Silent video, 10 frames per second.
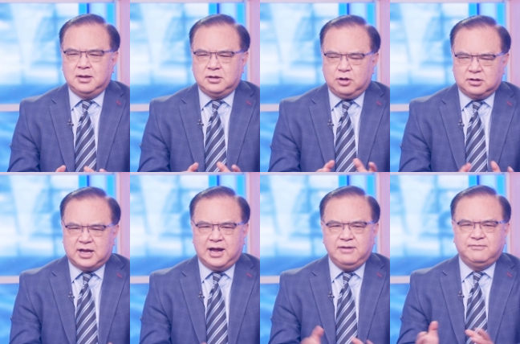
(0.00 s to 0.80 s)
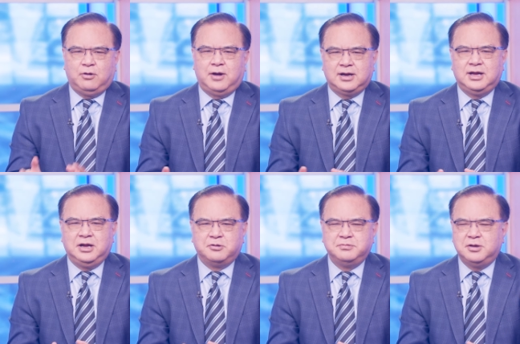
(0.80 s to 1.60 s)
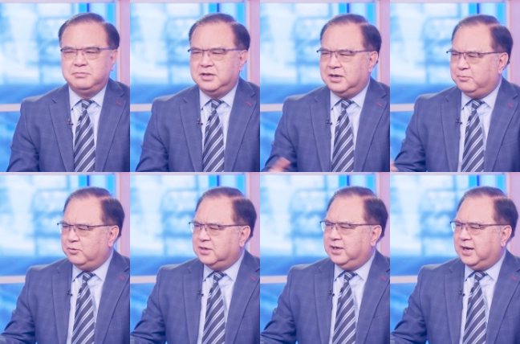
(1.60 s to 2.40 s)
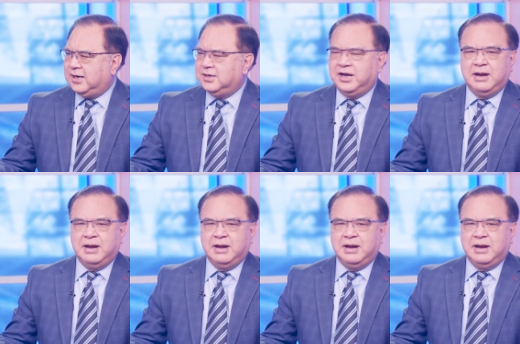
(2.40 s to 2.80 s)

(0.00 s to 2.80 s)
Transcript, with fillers: do Thái và Hoa Kỳ cũng giống như là một người anh người